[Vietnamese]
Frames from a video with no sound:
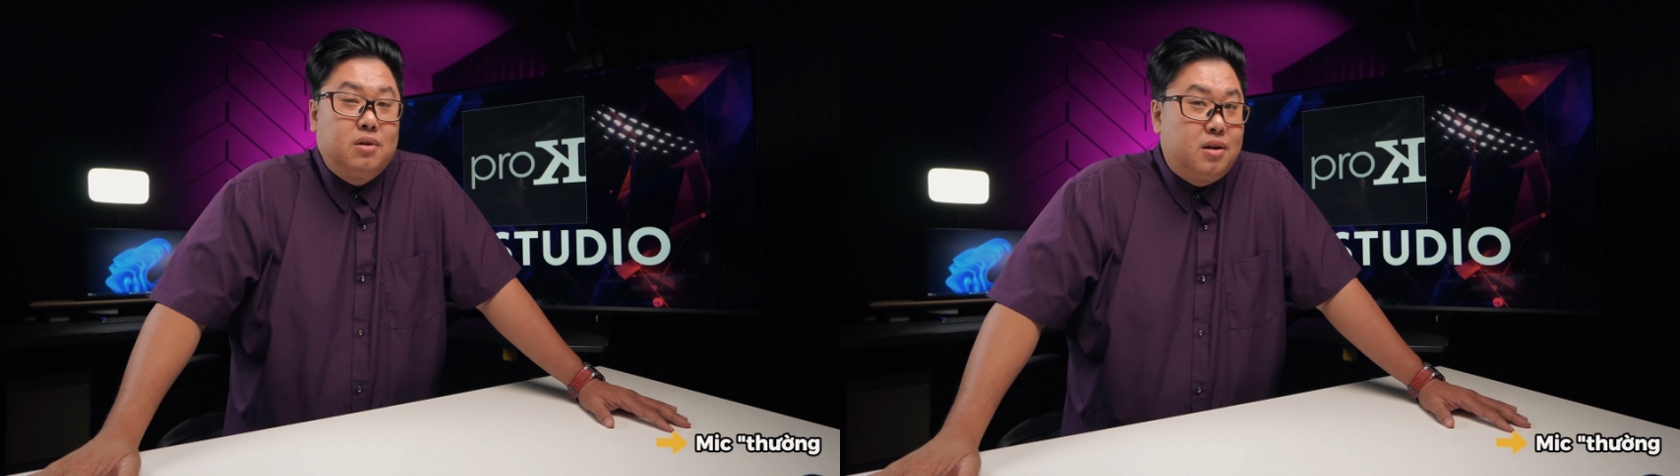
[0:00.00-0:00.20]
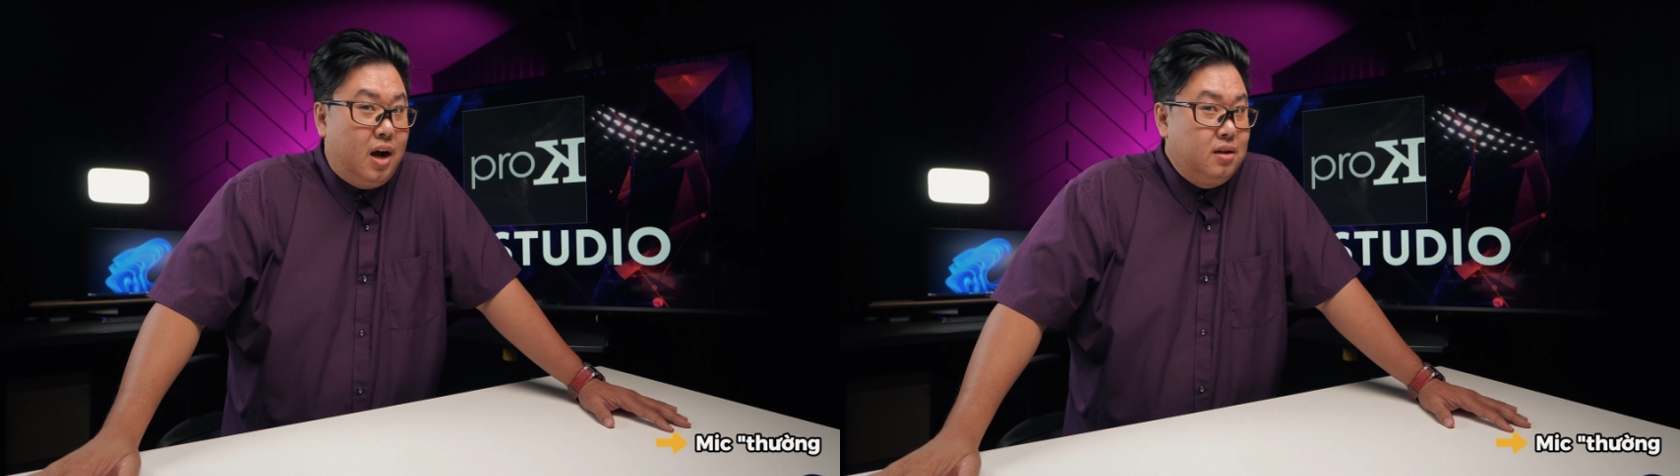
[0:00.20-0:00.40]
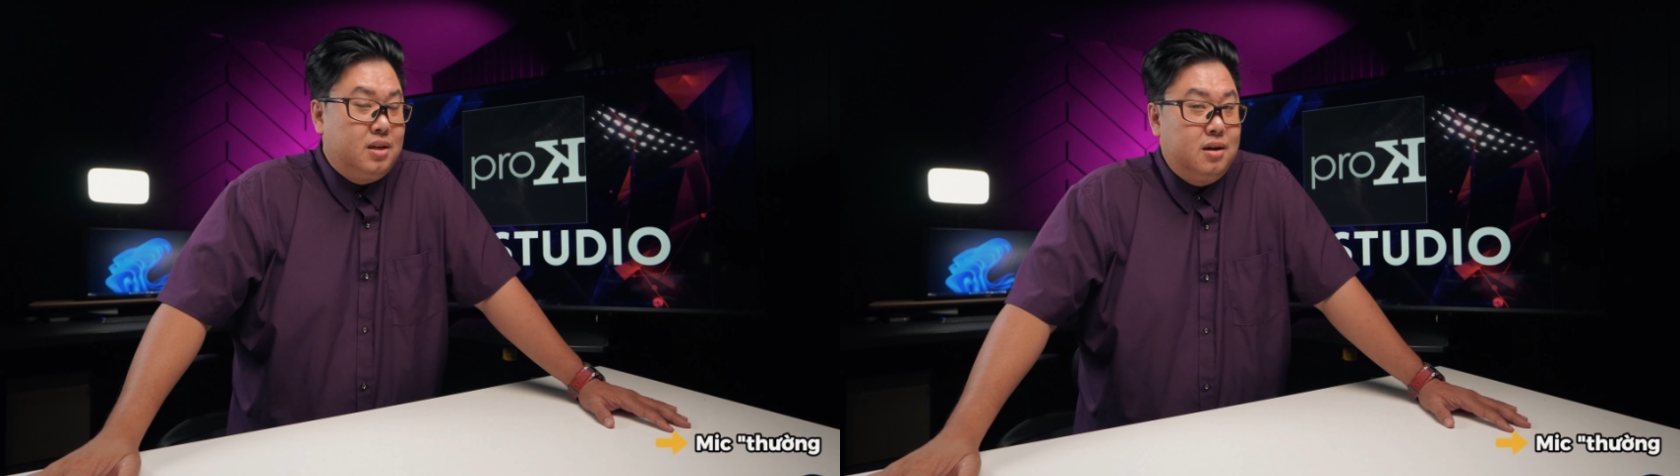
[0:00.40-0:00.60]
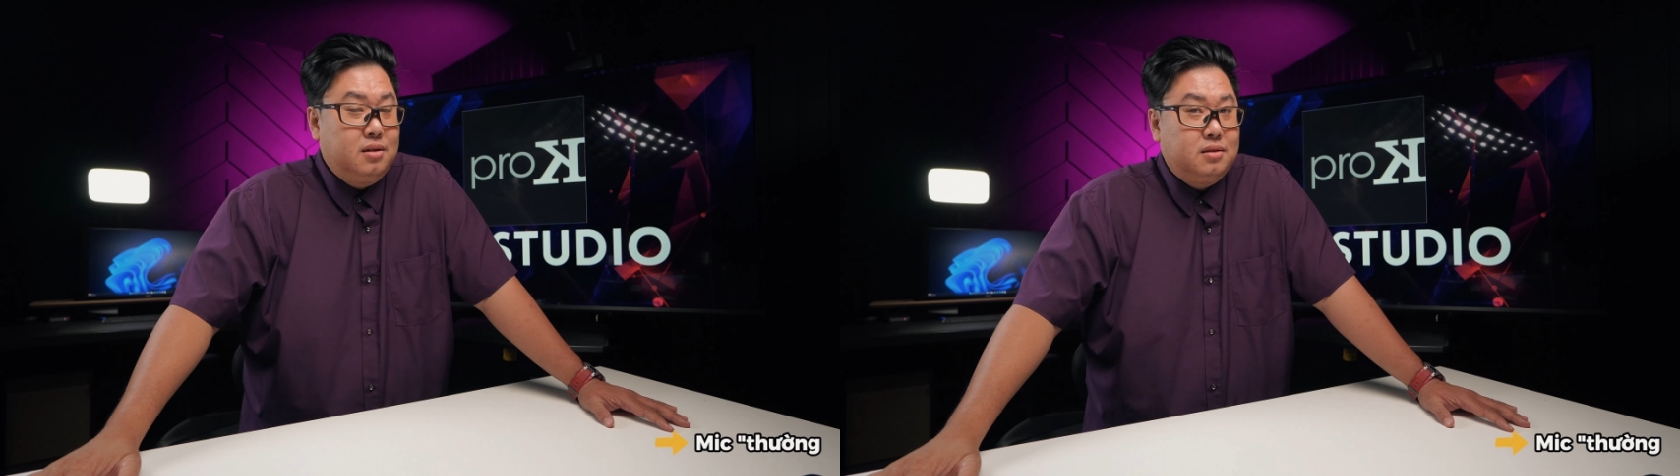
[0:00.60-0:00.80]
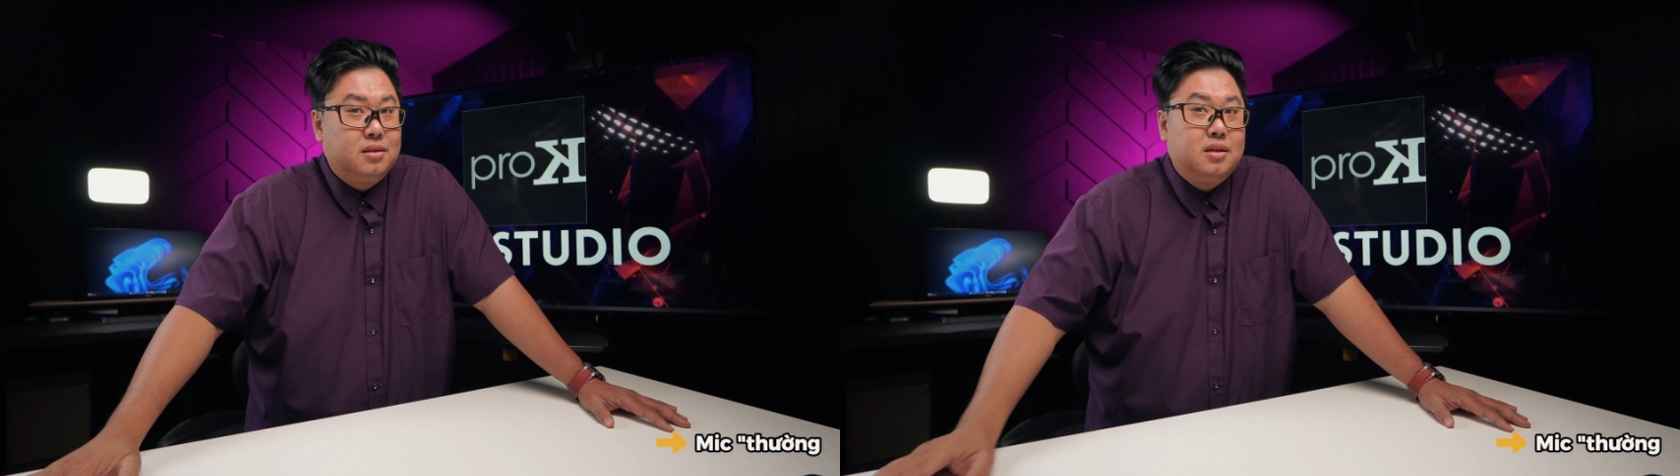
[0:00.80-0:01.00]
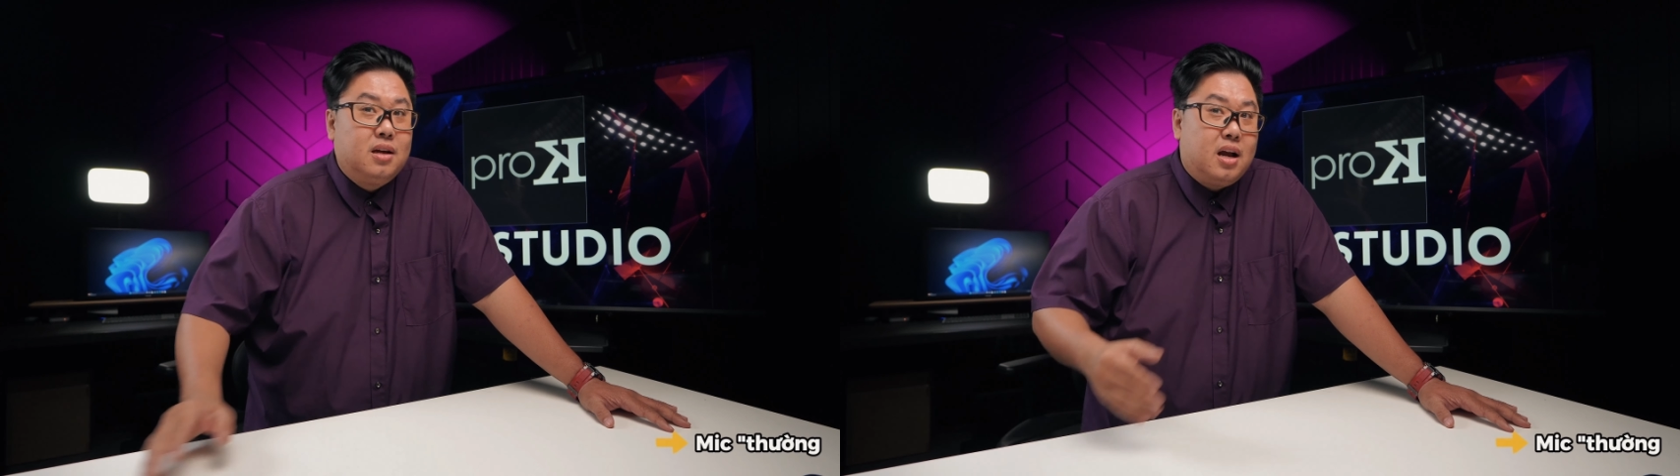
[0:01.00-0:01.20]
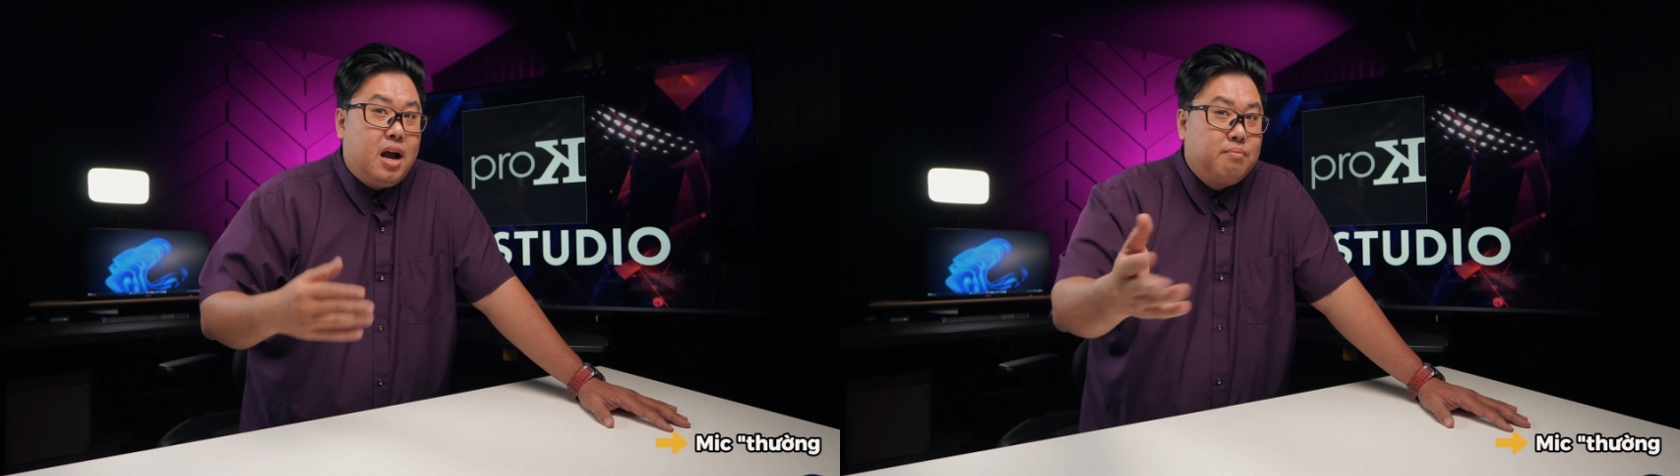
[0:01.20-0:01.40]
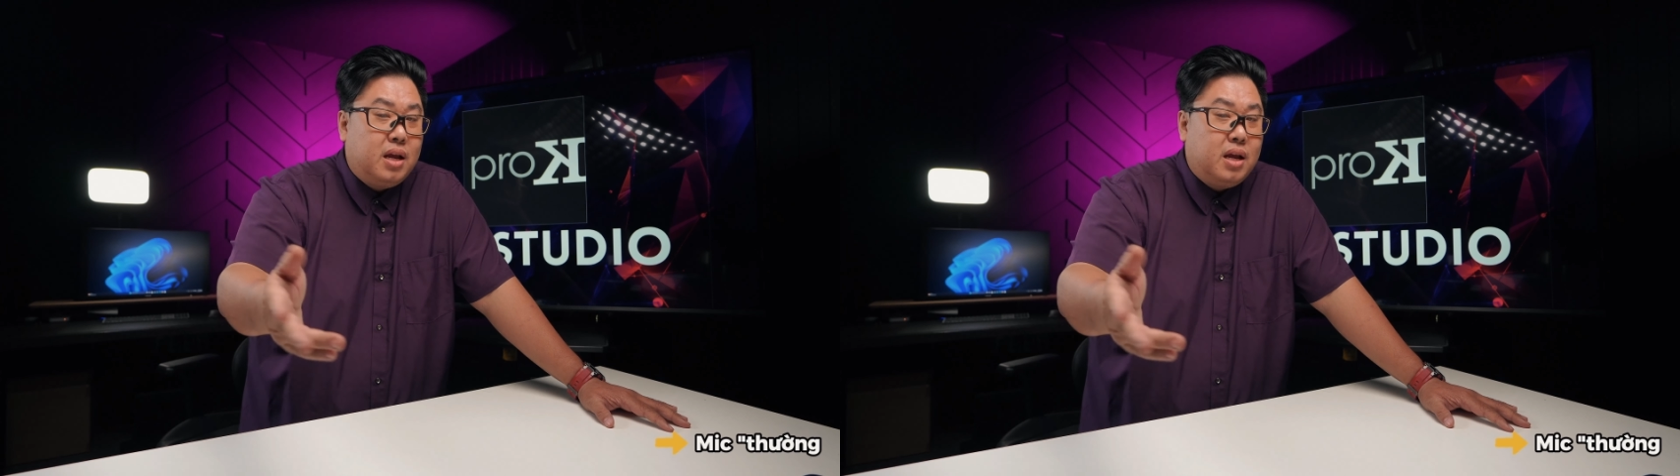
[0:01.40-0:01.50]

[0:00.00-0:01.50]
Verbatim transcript: Cần chứ âm